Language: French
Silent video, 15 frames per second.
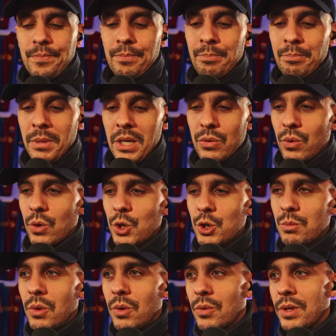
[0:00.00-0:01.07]
Mais
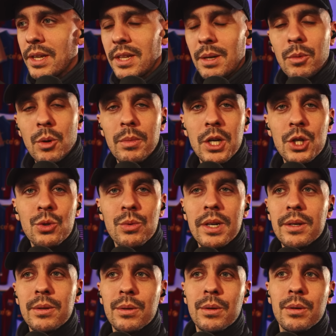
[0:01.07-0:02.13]
franchement, on a tellement mal
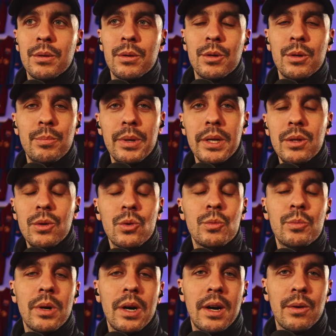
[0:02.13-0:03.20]
joué que, péno ou
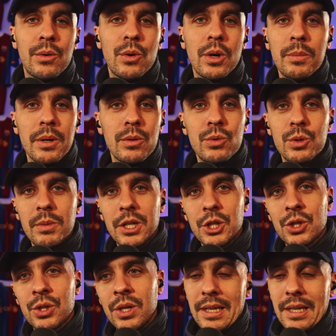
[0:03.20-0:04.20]
pas, on aurait perdu ce match.